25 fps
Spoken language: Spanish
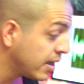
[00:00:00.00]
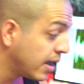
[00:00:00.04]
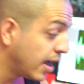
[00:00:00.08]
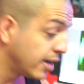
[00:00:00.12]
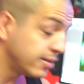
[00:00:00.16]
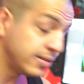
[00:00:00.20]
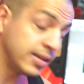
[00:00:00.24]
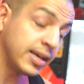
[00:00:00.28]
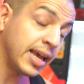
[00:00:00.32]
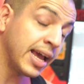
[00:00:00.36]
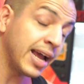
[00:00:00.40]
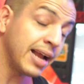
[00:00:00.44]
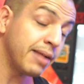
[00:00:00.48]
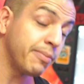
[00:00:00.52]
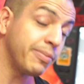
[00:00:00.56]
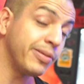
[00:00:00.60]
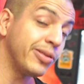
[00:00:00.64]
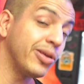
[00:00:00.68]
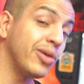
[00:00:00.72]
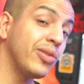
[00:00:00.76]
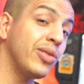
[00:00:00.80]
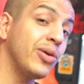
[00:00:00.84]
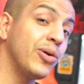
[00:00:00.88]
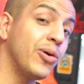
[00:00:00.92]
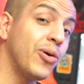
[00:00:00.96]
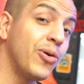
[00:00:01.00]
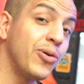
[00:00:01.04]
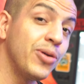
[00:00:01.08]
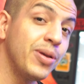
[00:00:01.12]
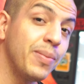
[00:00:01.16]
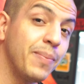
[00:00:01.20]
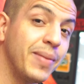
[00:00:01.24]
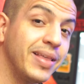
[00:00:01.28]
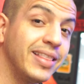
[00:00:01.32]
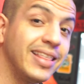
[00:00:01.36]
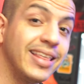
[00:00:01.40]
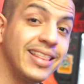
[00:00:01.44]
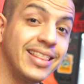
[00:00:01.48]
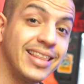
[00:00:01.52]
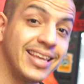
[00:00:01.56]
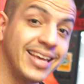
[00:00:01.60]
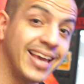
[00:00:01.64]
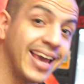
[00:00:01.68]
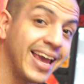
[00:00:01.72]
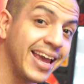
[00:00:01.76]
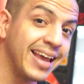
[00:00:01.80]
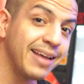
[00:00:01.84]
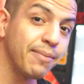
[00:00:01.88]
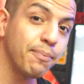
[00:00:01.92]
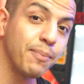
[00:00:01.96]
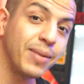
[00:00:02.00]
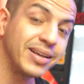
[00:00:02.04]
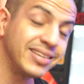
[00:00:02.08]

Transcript: Así que en el video de hoy me dediqué